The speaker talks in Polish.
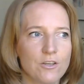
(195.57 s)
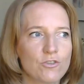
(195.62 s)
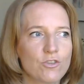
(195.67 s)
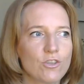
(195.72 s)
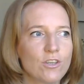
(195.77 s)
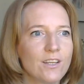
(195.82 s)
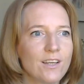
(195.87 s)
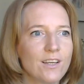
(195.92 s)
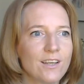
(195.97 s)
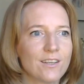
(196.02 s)

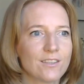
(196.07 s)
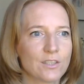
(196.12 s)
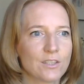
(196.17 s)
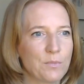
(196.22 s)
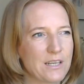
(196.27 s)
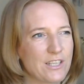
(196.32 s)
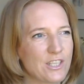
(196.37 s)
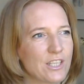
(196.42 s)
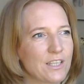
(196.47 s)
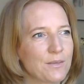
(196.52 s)
Czyli
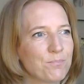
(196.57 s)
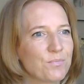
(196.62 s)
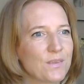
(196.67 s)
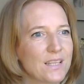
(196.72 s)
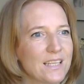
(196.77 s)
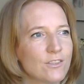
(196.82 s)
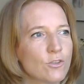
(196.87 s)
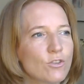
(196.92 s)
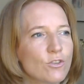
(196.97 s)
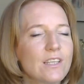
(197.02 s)
zobaczcie,
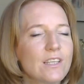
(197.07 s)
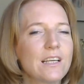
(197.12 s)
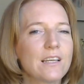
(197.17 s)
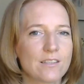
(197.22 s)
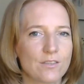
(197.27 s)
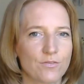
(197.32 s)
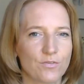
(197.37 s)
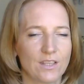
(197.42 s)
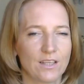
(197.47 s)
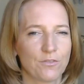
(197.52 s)
no nie
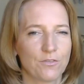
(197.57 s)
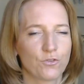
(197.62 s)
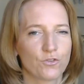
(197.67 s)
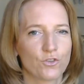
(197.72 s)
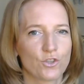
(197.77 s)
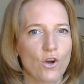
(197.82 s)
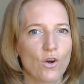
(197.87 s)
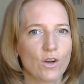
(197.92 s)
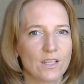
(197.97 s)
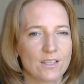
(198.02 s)
jest w
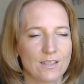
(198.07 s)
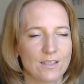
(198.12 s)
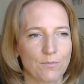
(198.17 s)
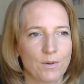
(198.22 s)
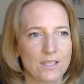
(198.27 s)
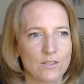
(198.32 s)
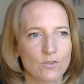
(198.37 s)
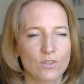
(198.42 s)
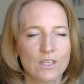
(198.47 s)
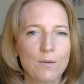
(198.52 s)
szkole za
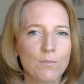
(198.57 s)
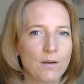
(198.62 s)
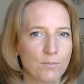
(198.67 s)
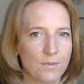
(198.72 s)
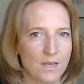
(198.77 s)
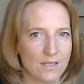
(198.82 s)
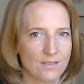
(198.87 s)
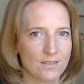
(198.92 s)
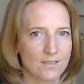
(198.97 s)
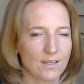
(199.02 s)
bardzo, nie ma
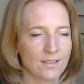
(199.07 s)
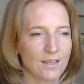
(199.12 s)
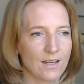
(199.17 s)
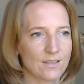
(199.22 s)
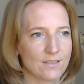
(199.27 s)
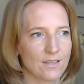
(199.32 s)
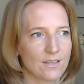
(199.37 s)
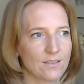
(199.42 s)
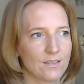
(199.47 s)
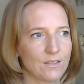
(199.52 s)
miejsca na
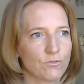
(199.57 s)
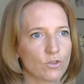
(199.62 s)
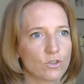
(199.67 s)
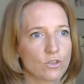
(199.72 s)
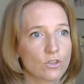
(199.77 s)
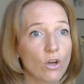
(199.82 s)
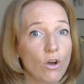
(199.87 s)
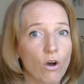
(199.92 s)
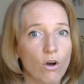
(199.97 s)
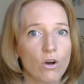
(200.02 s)

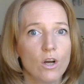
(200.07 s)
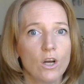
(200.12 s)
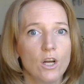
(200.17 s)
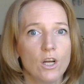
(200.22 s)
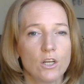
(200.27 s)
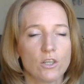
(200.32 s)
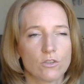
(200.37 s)
asertywność. To,